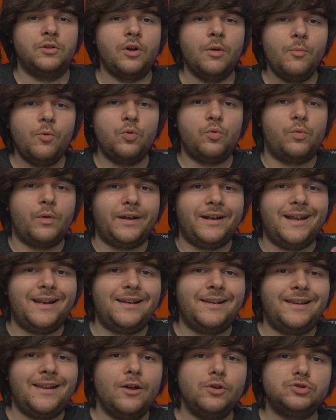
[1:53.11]
Comunque
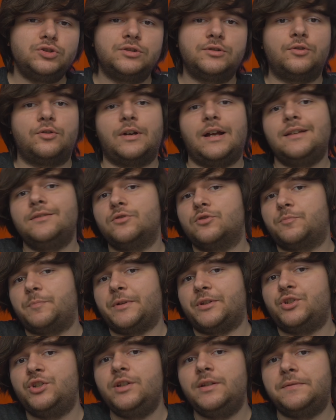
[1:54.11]
nel nostro caso
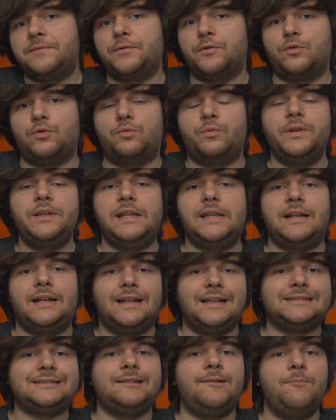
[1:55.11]
specifico, quindi
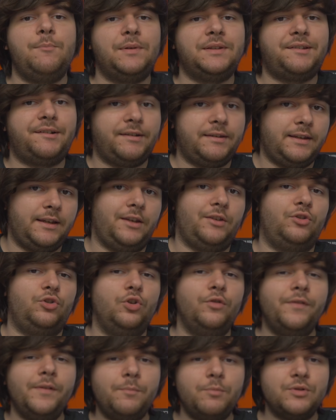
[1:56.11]
nella stampa 3D,
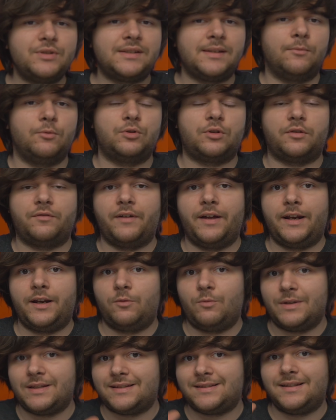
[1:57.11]
dove possiamo trovare
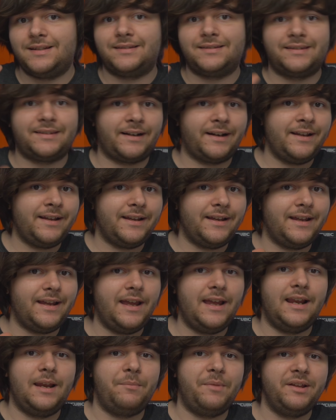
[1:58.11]
questi tre
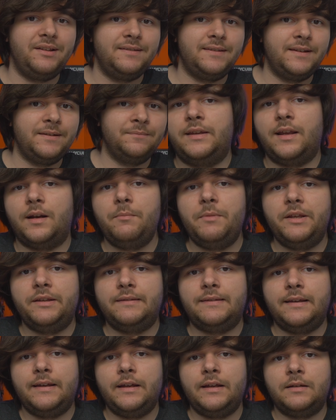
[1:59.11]
elementi?
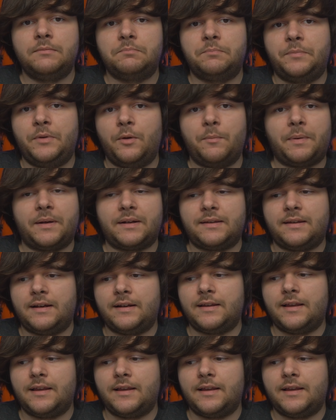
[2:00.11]
Chiaramente io partire